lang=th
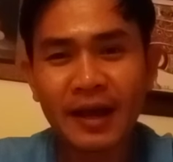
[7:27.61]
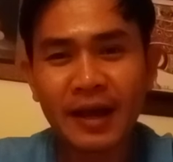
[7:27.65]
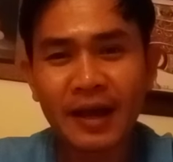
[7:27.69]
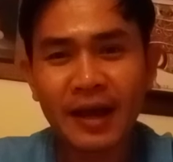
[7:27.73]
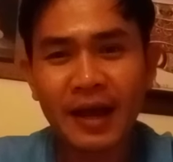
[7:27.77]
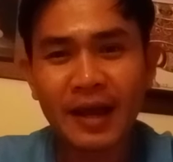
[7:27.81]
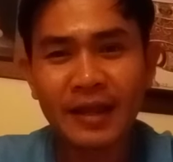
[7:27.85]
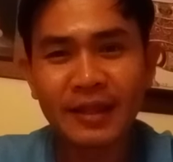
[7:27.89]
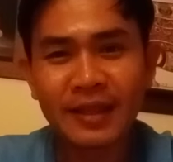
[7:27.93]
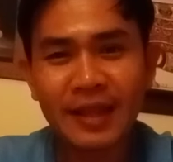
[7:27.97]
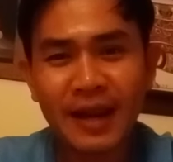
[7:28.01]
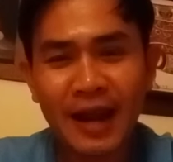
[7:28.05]

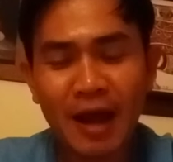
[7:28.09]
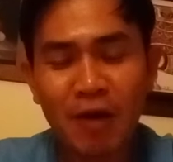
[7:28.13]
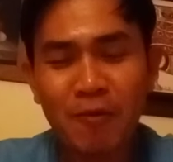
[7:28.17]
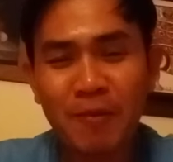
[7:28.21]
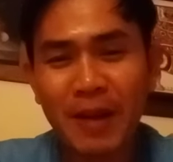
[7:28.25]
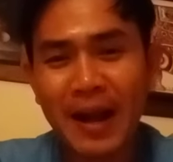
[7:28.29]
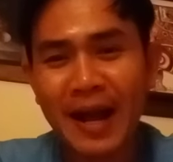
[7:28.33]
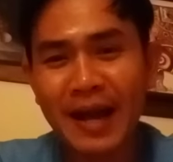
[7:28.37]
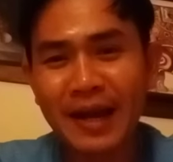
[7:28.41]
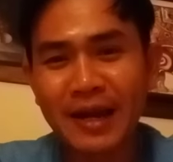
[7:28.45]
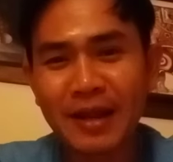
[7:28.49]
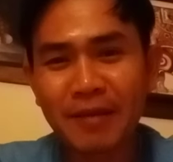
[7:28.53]
ไอ้ที่เล่า
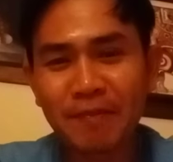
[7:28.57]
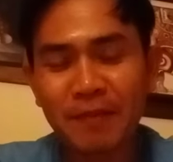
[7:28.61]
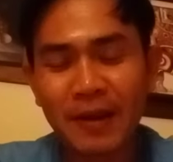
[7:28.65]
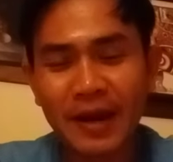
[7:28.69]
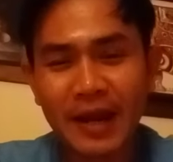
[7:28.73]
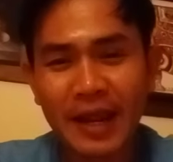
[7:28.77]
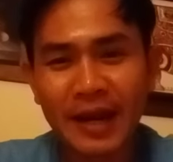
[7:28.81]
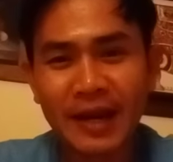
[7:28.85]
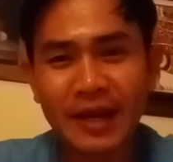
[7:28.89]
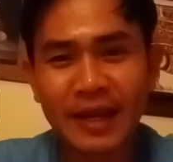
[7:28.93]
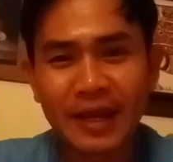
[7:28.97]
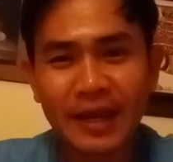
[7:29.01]
มาเนี่ยประ
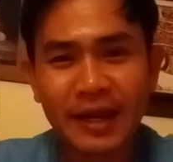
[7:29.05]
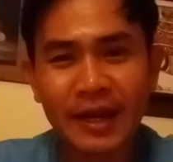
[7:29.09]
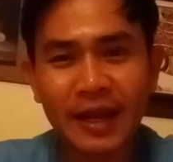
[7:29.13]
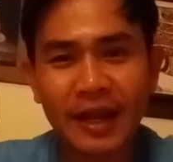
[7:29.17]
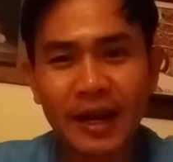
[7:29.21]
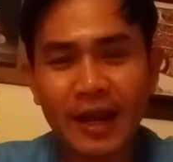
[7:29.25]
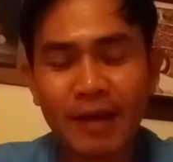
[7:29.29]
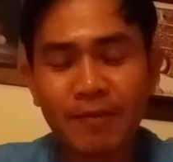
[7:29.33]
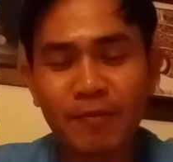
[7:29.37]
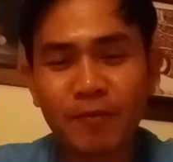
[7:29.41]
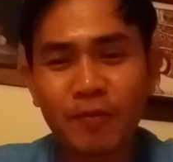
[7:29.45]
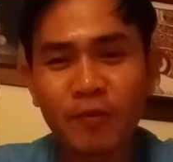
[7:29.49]
เด็นหนึ่ง
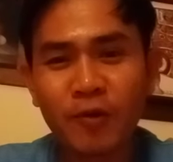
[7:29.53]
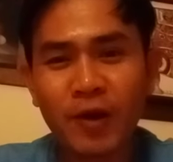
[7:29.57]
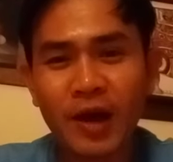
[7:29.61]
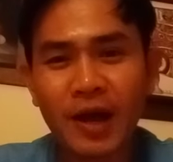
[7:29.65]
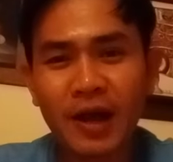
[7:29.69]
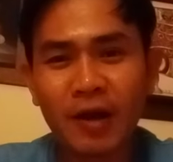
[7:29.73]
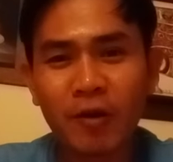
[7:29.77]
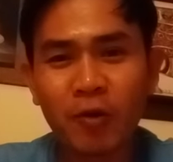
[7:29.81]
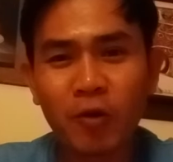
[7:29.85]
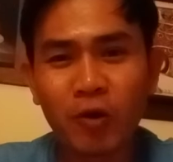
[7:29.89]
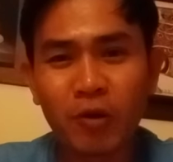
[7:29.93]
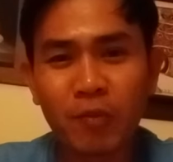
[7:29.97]
นะครับ ว่า
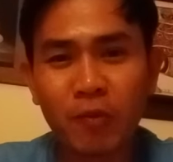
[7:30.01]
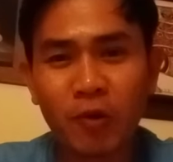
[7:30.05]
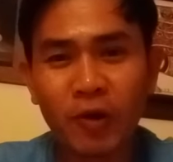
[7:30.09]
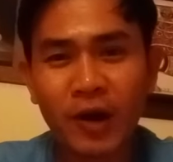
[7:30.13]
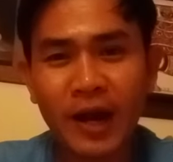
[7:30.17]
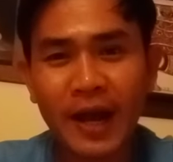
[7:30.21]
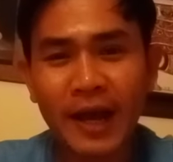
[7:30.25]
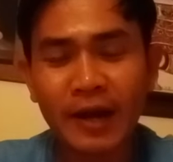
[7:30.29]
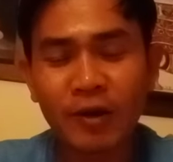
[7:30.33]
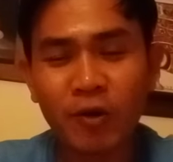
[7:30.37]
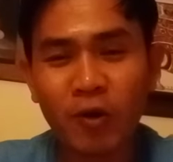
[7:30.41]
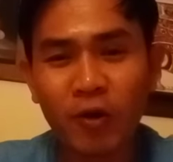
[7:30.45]
คนโบ
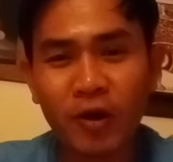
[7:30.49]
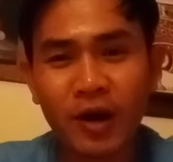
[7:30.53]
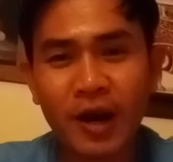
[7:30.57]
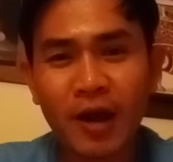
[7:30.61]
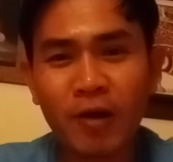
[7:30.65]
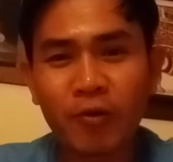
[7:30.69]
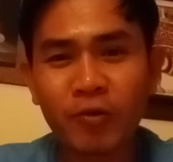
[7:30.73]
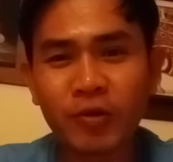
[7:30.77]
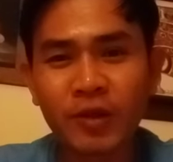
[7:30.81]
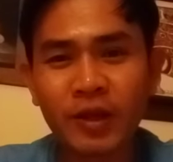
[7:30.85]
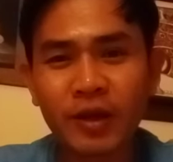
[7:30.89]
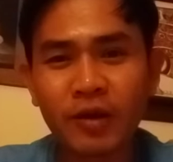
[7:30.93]
ราณของ
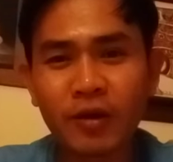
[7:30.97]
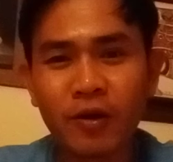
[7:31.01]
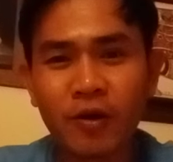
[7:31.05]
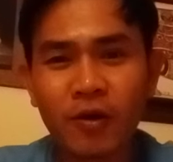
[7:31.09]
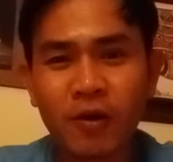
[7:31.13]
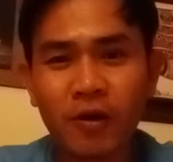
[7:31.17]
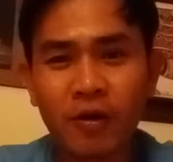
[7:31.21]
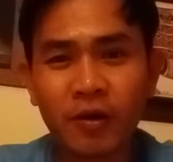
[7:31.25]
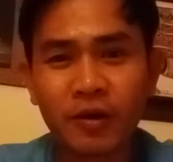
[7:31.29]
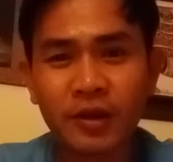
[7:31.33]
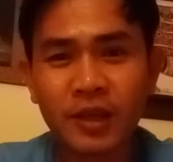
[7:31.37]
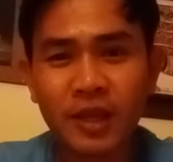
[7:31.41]
เราเนี่ย
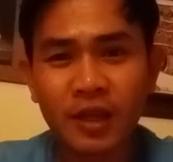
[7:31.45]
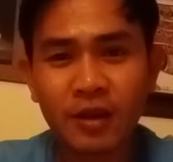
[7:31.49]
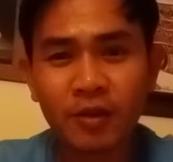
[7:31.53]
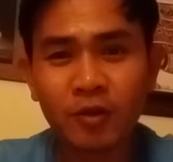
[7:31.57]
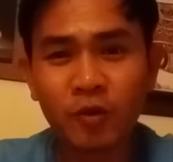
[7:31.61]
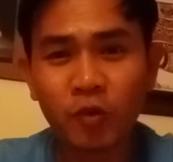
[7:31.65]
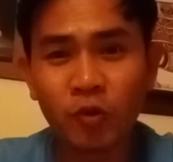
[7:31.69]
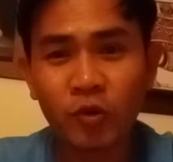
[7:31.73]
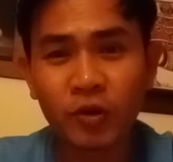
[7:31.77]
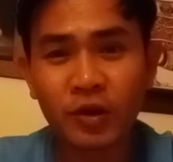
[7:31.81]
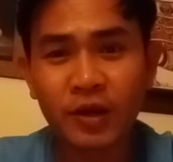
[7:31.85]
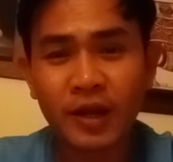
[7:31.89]
ก็คิด
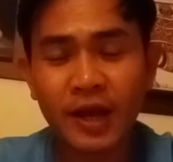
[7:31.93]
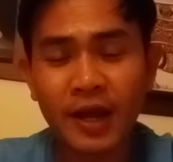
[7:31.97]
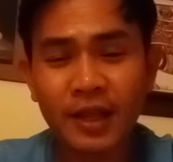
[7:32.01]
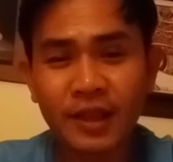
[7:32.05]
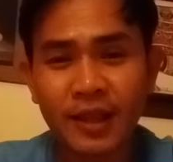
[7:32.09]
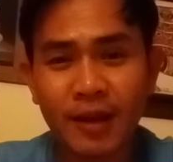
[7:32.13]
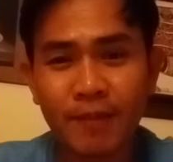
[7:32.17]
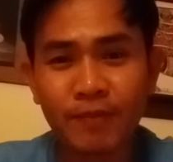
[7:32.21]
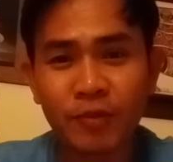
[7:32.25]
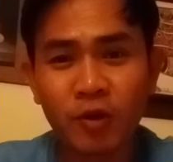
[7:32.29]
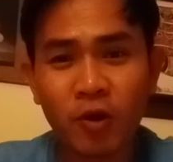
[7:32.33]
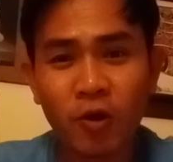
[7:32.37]
สูตรการ
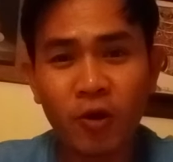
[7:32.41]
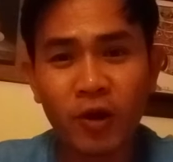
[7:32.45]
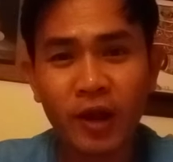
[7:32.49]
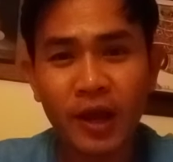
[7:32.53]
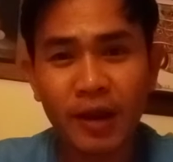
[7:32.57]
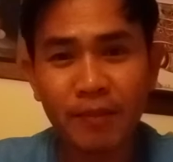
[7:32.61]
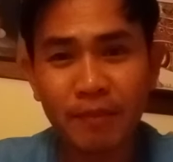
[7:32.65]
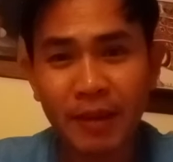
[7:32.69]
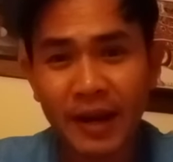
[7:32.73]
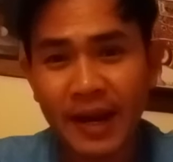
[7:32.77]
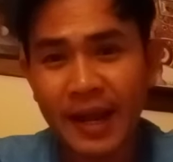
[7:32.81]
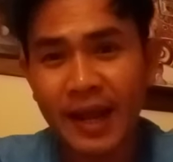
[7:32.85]
ทำทอง
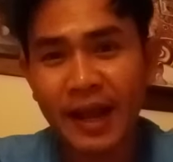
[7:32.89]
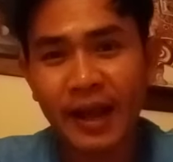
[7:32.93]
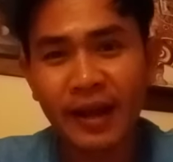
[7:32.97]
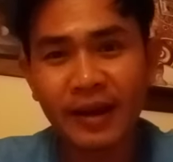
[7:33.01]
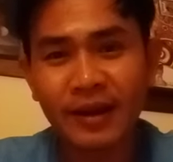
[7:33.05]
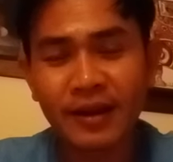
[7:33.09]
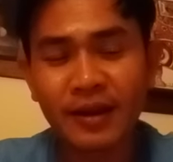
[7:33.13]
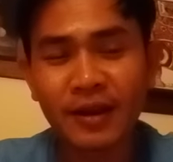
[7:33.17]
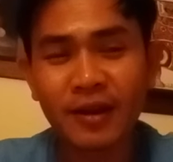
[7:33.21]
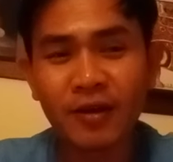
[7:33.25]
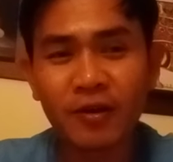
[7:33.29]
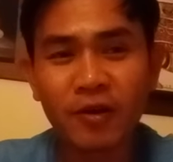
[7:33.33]
กันมานาน
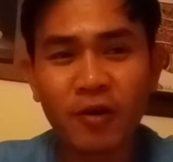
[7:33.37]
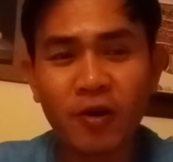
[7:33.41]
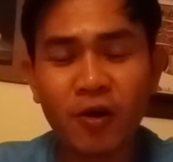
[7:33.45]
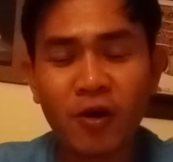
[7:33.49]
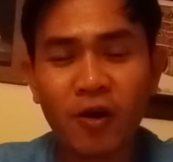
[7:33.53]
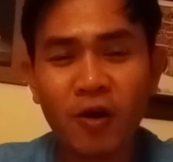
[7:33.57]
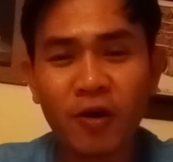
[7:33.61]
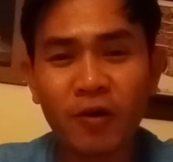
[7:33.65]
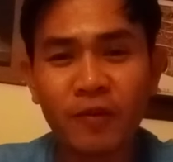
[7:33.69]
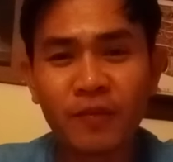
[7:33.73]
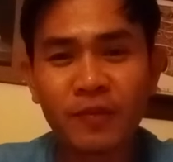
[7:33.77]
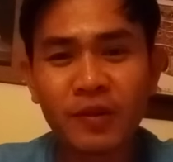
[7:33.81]
แล้วก็
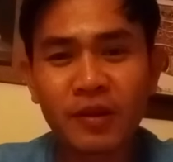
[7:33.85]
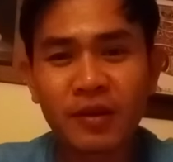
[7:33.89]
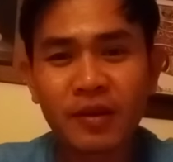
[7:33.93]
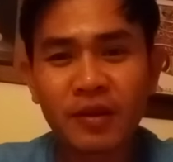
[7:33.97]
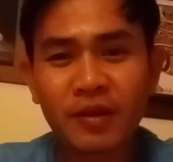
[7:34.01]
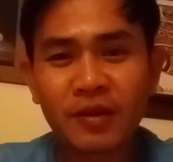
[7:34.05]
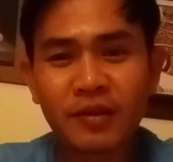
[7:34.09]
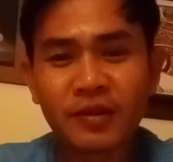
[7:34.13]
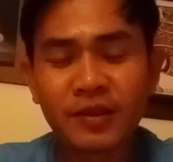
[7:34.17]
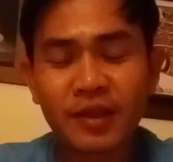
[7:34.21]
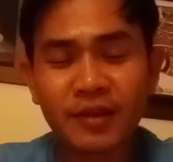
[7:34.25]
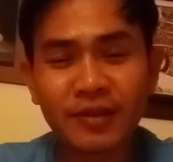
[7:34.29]

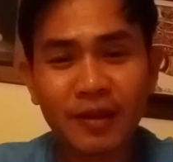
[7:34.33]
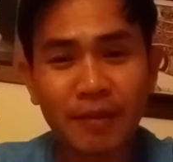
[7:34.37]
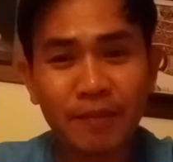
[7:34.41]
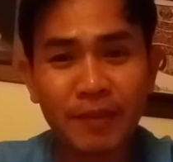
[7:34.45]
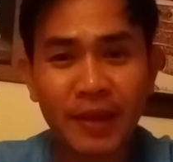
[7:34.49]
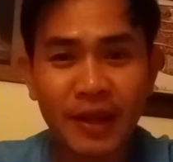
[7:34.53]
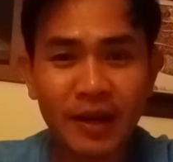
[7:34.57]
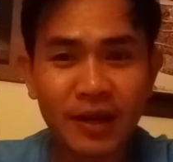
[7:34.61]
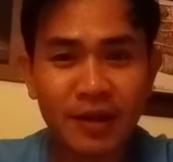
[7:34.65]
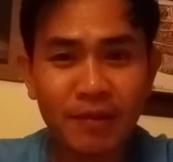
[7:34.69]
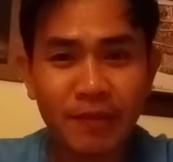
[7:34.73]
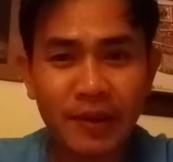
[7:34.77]
จะสำ
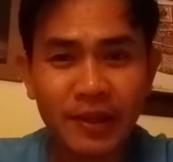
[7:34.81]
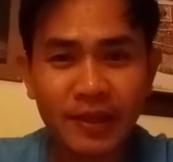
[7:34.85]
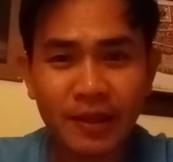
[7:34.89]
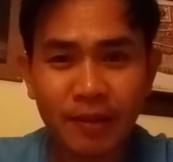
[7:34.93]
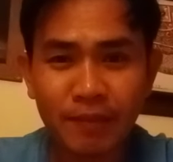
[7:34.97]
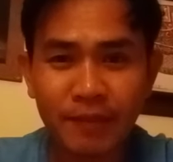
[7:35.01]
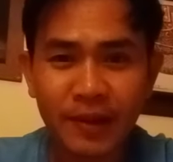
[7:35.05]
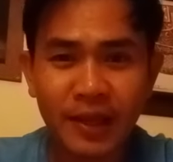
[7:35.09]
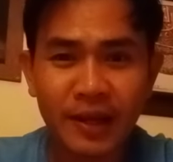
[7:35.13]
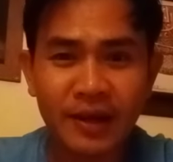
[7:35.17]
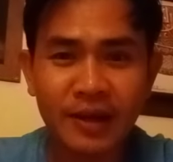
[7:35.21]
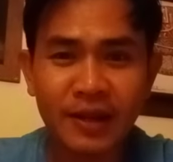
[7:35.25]
เร็จหรือไม่
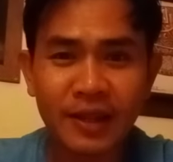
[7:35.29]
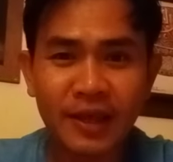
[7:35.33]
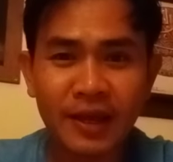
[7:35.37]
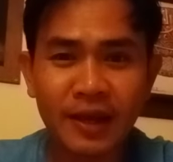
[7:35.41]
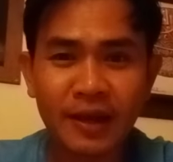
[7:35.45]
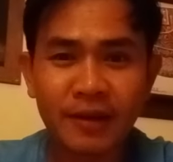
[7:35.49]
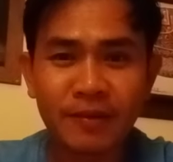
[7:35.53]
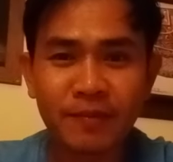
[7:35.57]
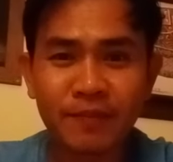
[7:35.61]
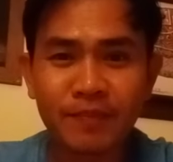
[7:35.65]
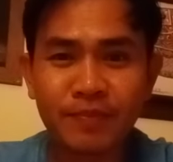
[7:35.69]
สำเร็จเนี่ย